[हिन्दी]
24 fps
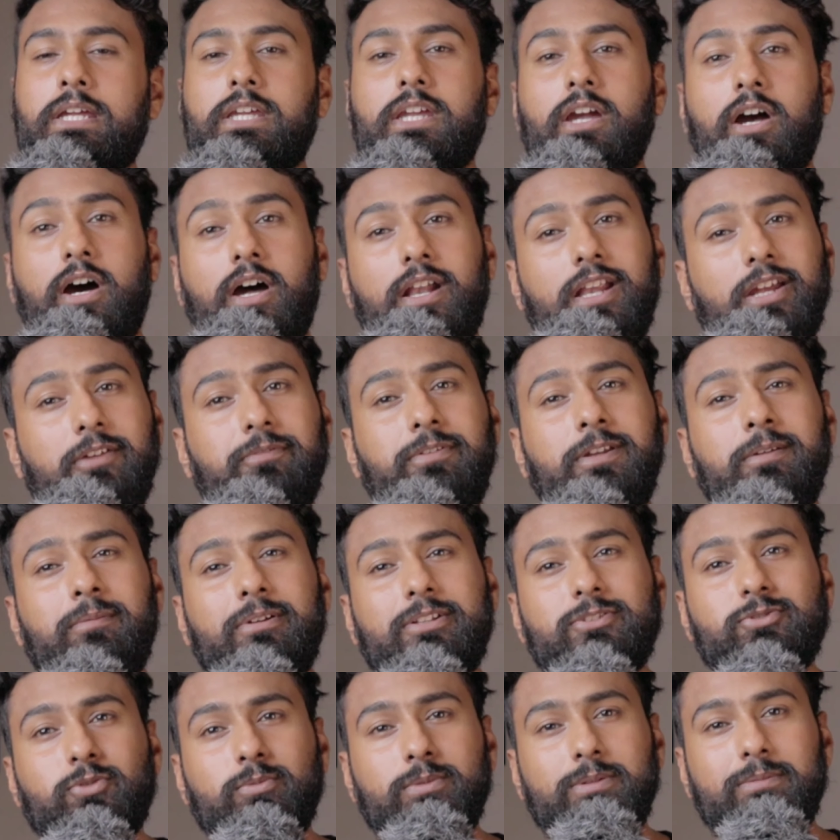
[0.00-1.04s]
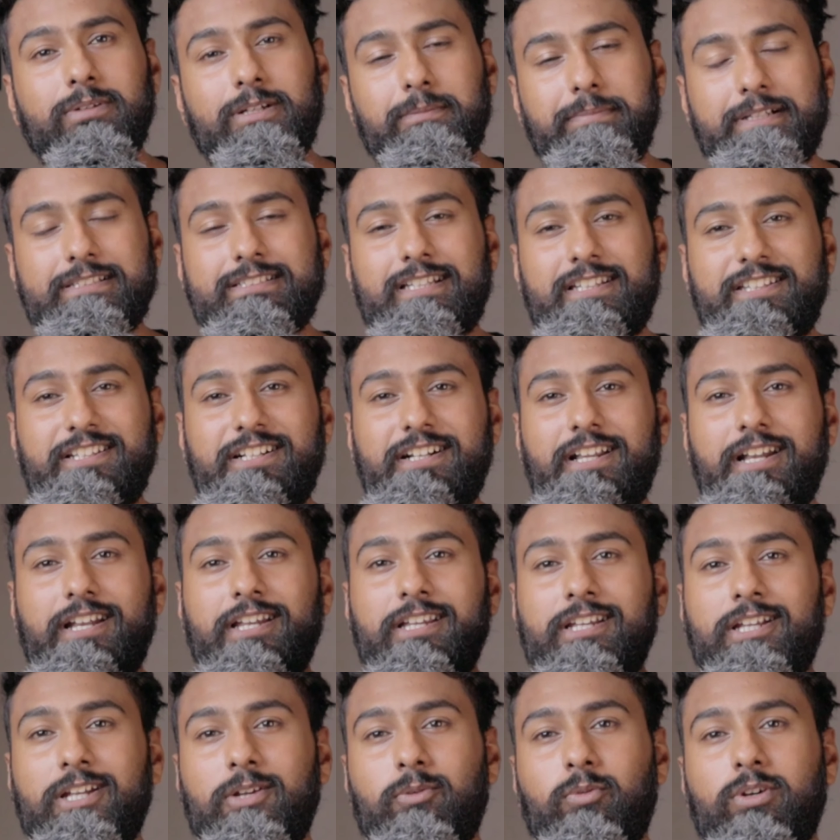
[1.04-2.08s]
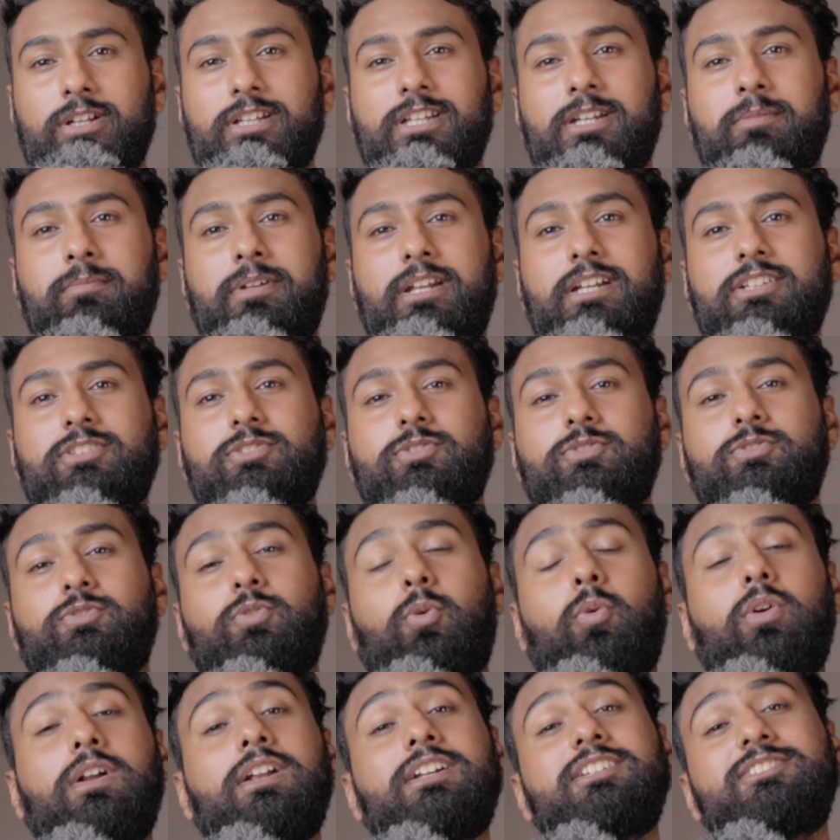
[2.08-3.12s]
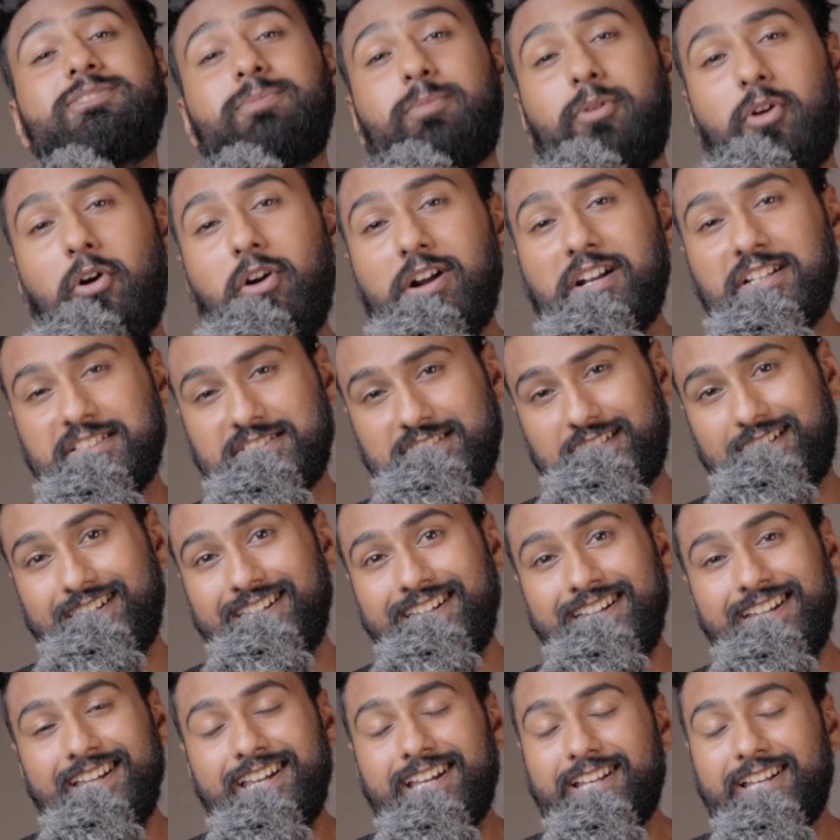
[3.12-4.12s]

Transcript: कि हर एक फीमेल जो भी मेरे पास आती है ट्रेनिंग के लिए वो कहती है मेरे शोल्डर्स ब्रॉड है सर